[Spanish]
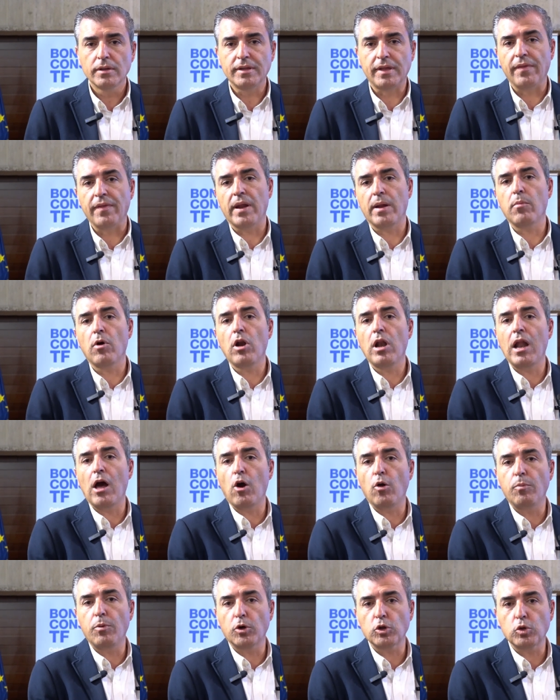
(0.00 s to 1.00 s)
tendremos
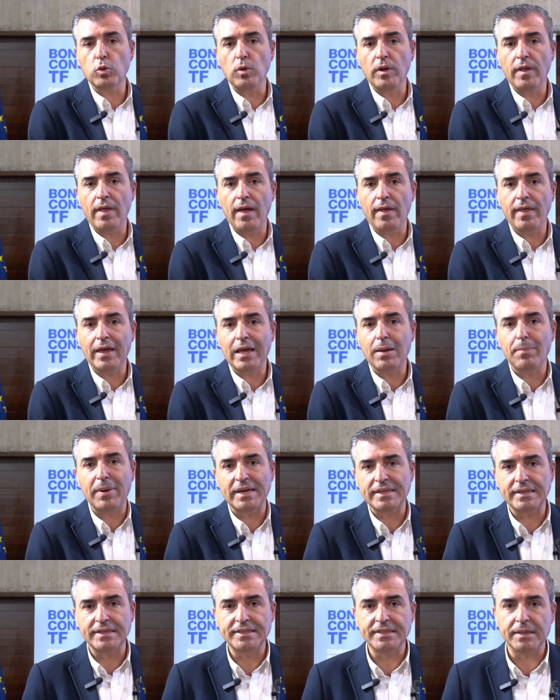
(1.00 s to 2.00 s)
la oportunidad de que
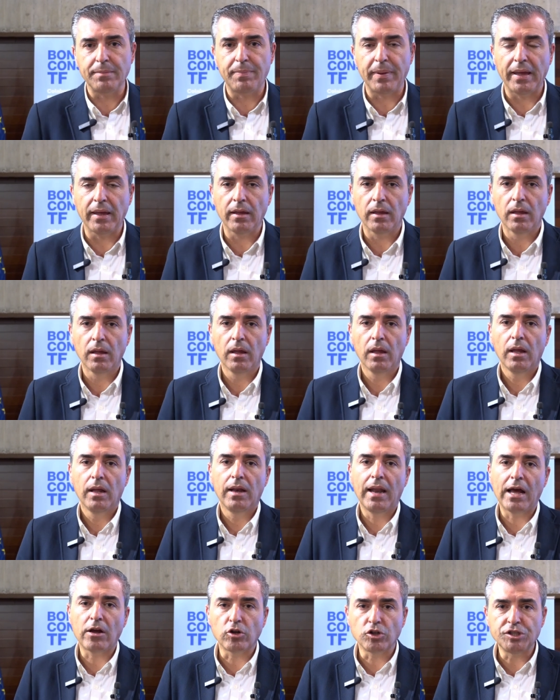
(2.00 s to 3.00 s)
participe
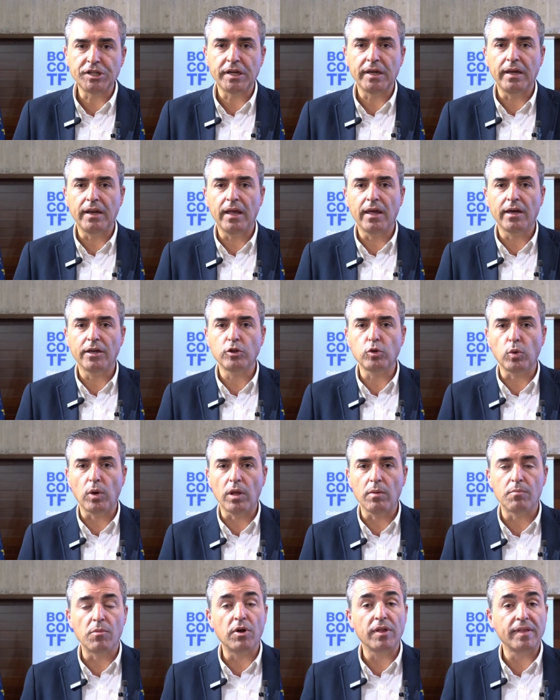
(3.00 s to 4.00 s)
la Consejería de
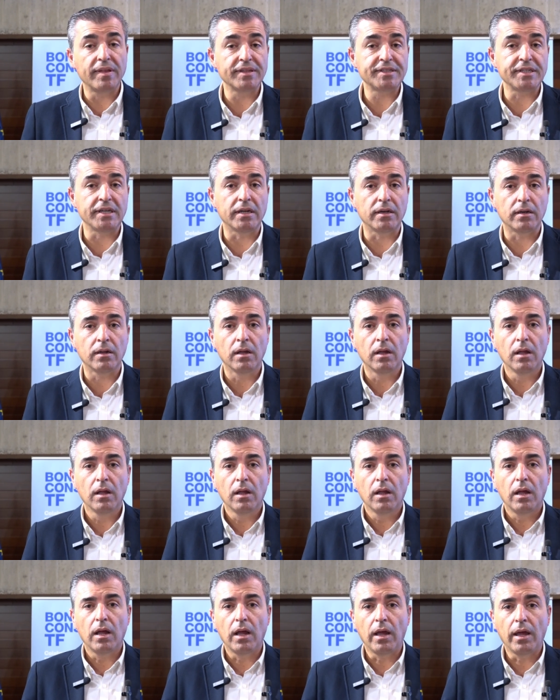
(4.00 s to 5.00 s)
Turismo, es decir,
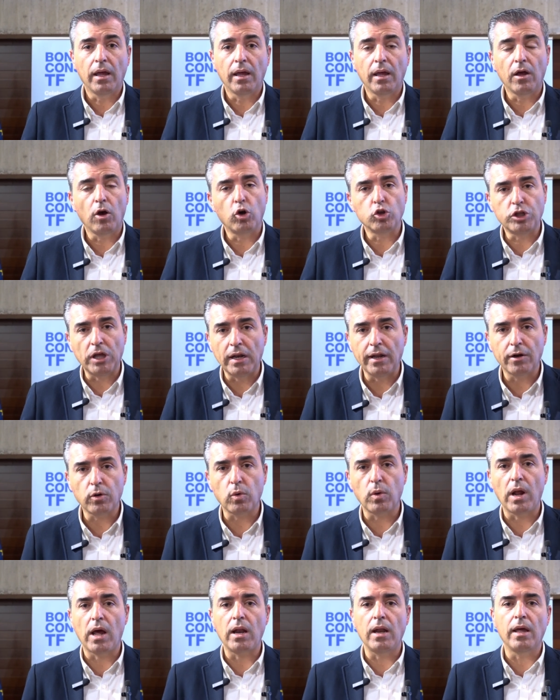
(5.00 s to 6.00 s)
eh, hoteles
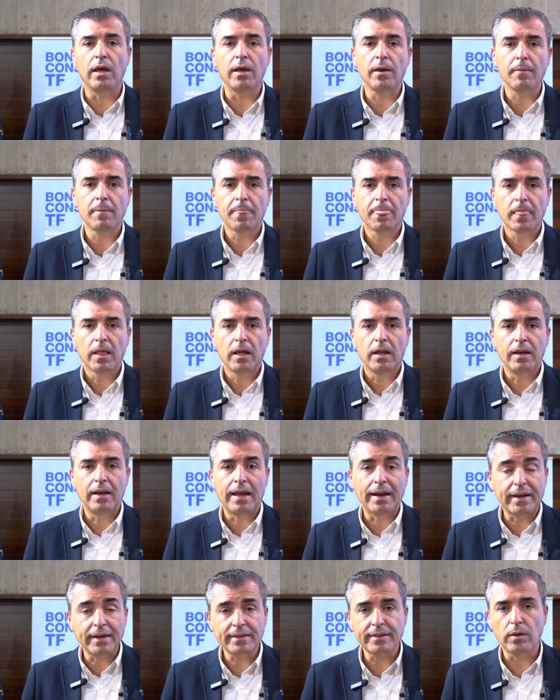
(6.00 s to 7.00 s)
rurales,
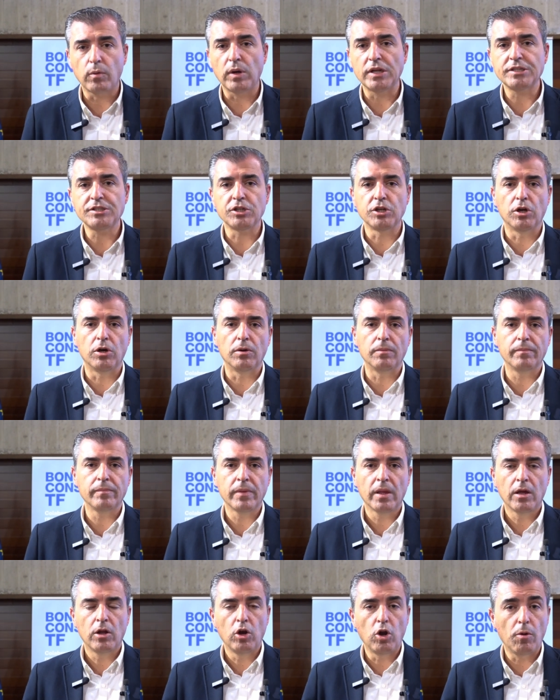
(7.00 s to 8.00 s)
la restauración,
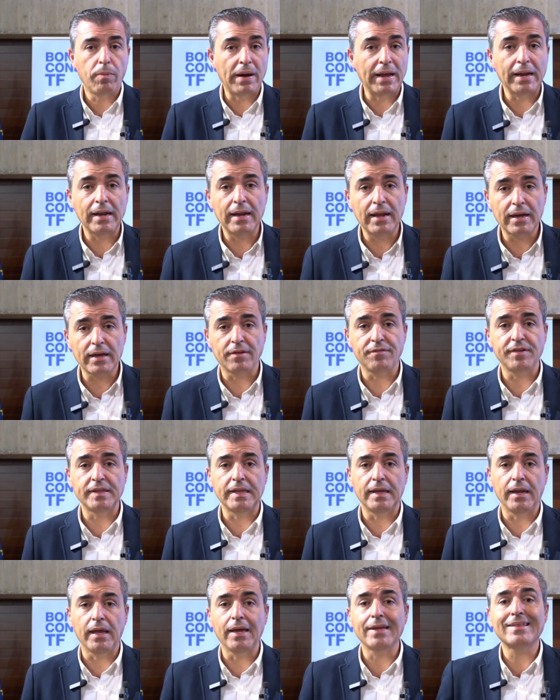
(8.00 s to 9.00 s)
los bares, las
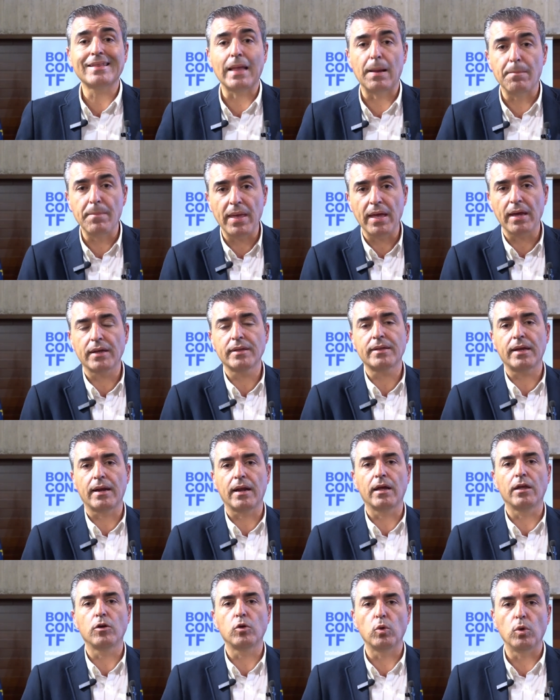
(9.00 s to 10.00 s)
cafeterías también
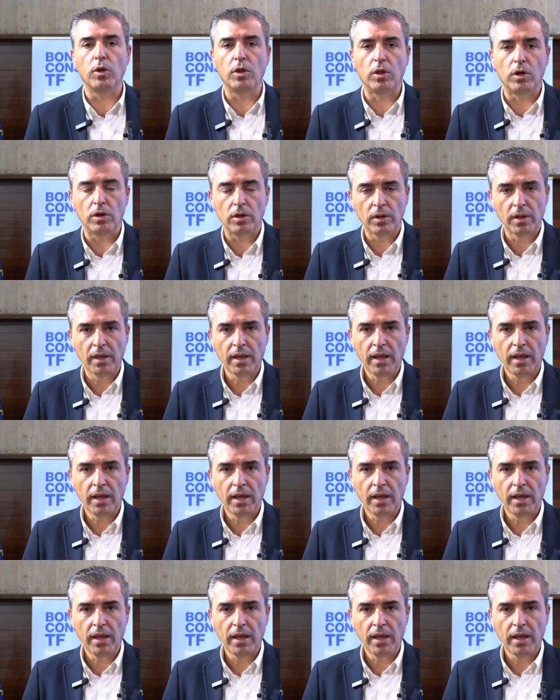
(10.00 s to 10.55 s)
estarán incluidos